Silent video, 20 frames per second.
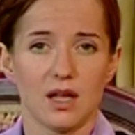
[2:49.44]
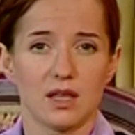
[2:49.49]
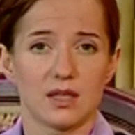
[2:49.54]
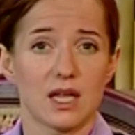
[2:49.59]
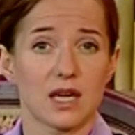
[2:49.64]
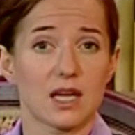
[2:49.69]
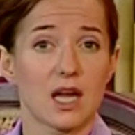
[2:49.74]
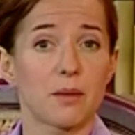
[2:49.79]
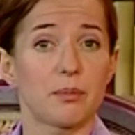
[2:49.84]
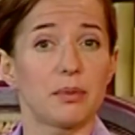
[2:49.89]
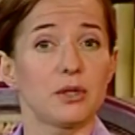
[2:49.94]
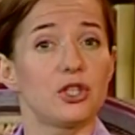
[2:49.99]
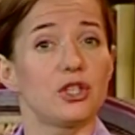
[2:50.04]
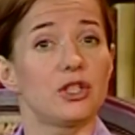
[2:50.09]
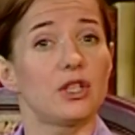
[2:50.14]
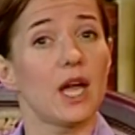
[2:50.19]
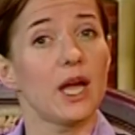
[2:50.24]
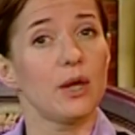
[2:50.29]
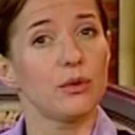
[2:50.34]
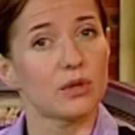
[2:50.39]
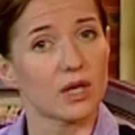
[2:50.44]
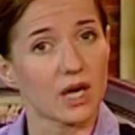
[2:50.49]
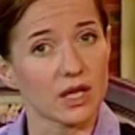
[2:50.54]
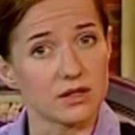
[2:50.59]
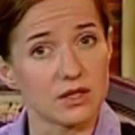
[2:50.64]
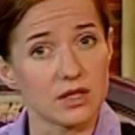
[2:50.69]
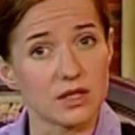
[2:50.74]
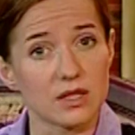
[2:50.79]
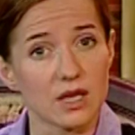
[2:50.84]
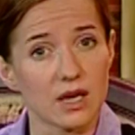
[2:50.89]
так как почитают
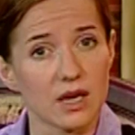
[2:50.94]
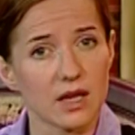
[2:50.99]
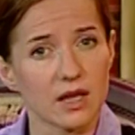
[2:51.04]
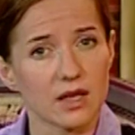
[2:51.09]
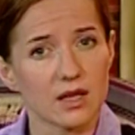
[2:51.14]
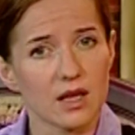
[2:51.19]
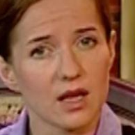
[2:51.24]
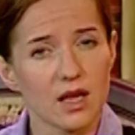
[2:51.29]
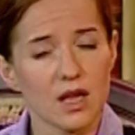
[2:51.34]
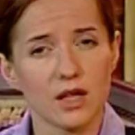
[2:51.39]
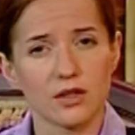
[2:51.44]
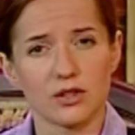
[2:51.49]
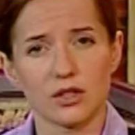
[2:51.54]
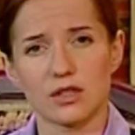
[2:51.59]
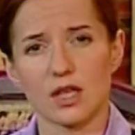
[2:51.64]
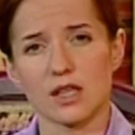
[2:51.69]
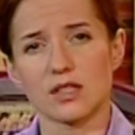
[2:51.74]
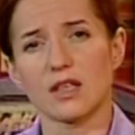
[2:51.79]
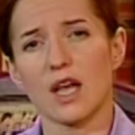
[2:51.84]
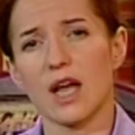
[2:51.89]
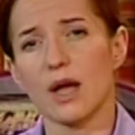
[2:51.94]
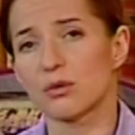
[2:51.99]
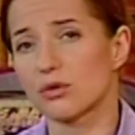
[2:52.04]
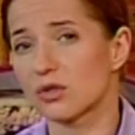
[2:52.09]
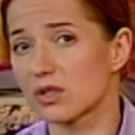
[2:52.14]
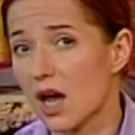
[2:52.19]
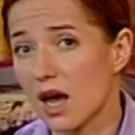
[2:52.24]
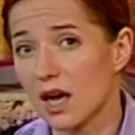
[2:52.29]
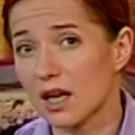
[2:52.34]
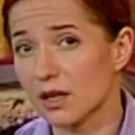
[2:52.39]
родителей – не таскают
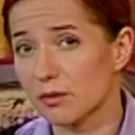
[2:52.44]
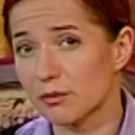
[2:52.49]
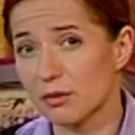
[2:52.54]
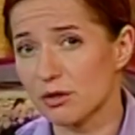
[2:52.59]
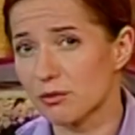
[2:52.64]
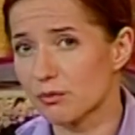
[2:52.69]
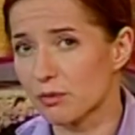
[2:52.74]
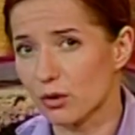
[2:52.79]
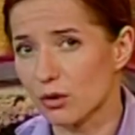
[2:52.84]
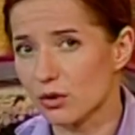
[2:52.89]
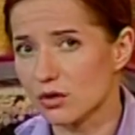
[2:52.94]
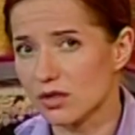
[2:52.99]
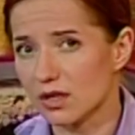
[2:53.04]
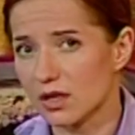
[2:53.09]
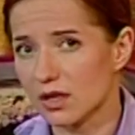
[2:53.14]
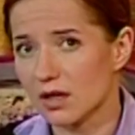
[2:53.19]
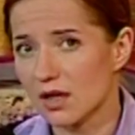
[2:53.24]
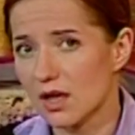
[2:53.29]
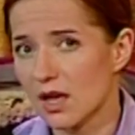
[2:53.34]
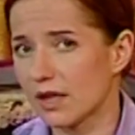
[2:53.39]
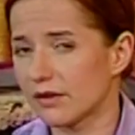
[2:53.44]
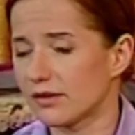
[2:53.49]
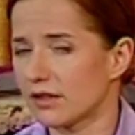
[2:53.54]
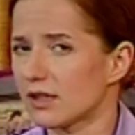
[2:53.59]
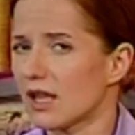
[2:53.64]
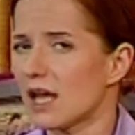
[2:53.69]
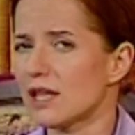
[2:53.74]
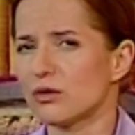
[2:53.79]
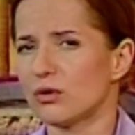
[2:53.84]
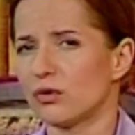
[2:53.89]
сахар без спроса, не
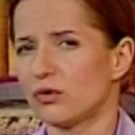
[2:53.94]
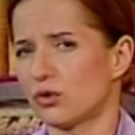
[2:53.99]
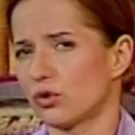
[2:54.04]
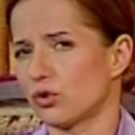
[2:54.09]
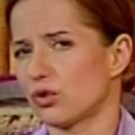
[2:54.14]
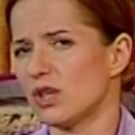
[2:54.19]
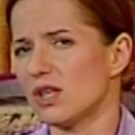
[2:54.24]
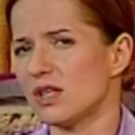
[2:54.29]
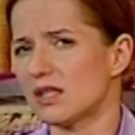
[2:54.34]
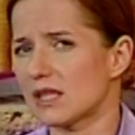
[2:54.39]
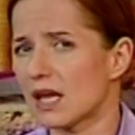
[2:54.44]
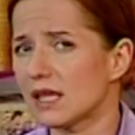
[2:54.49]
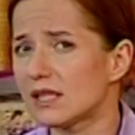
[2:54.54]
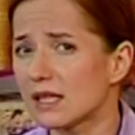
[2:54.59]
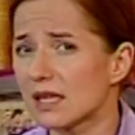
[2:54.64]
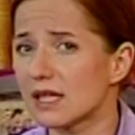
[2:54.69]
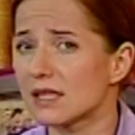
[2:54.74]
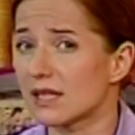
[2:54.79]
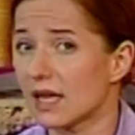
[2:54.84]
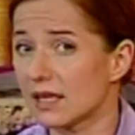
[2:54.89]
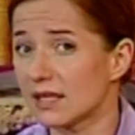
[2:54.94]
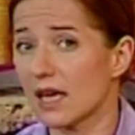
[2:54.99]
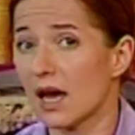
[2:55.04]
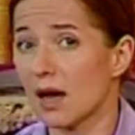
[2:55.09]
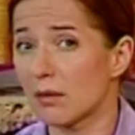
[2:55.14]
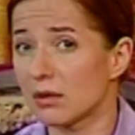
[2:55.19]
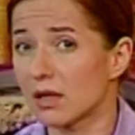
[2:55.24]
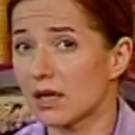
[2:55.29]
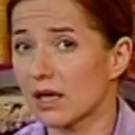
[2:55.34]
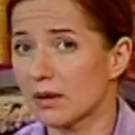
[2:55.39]
лазают чужие сады за
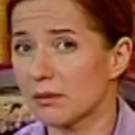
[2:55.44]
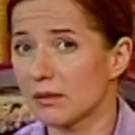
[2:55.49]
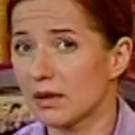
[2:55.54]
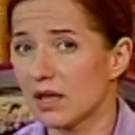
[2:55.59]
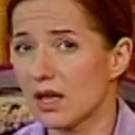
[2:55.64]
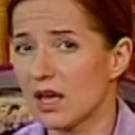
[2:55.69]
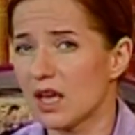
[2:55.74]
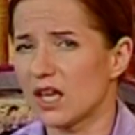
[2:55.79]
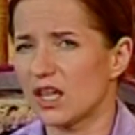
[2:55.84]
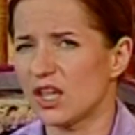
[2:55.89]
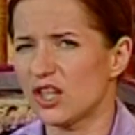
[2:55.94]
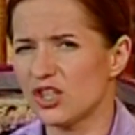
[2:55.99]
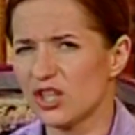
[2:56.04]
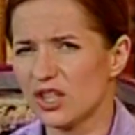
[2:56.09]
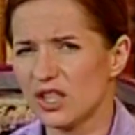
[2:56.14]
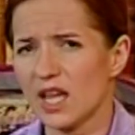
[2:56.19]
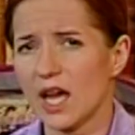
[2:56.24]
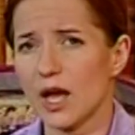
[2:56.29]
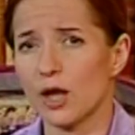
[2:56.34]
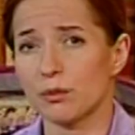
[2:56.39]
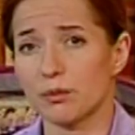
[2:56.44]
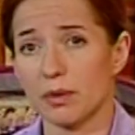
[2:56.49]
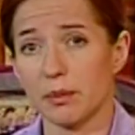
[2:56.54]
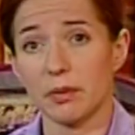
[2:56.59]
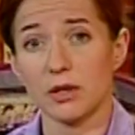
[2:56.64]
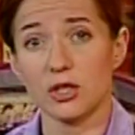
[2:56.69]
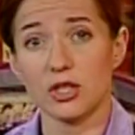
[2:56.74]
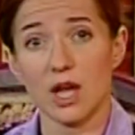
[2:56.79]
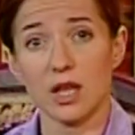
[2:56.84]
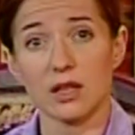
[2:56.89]
яблоками и читают по
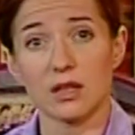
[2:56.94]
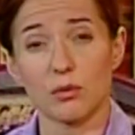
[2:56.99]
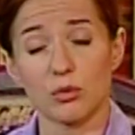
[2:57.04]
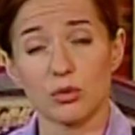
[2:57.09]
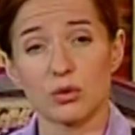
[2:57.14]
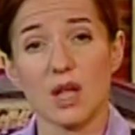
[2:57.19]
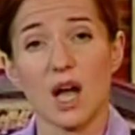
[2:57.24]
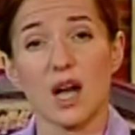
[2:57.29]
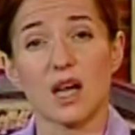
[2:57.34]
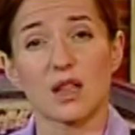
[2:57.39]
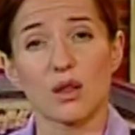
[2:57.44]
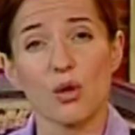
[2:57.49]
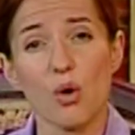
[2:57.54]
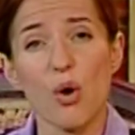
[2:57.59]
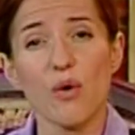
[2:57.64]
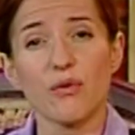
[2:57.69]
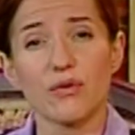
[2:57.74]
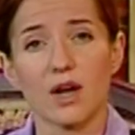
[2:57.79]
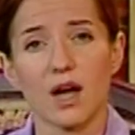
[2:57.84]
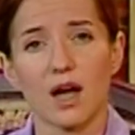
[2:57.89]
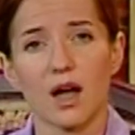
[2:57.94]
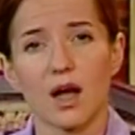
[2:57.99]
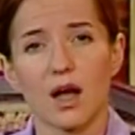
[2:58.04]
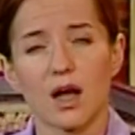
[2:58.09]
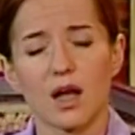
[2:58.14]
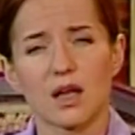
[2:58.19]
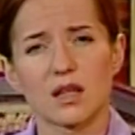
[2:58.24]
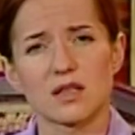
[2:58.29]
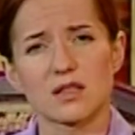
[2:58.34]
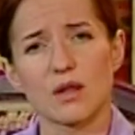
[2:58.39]
печатному так ловко,
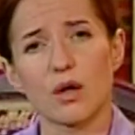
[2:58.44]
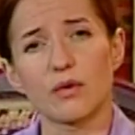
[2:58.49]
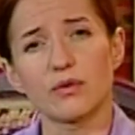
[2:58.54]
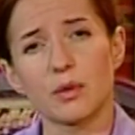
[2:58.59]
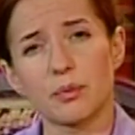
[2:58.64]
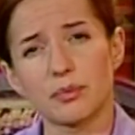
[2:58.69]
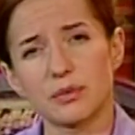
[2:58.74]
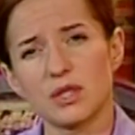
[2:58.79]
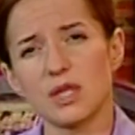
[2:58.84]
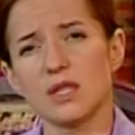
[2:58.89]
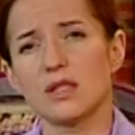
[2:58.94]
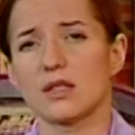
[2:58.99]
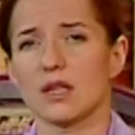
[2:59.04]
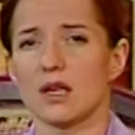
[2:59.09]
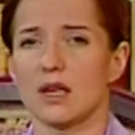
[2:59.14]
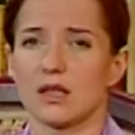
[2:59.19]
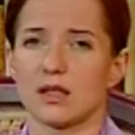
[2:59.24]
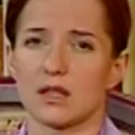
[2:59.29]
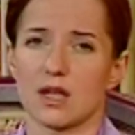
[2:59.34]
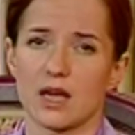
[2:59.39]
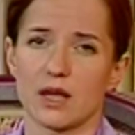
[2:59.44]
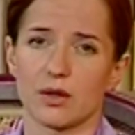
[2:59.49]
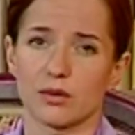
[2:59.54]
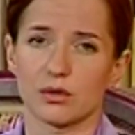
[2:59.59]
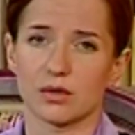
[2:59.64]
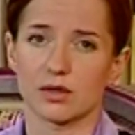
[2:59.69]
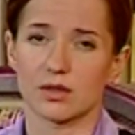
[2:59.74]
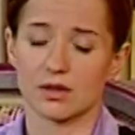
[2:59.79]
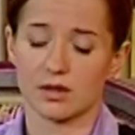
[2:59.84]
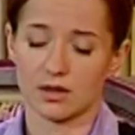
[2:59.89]
словно птицы летают.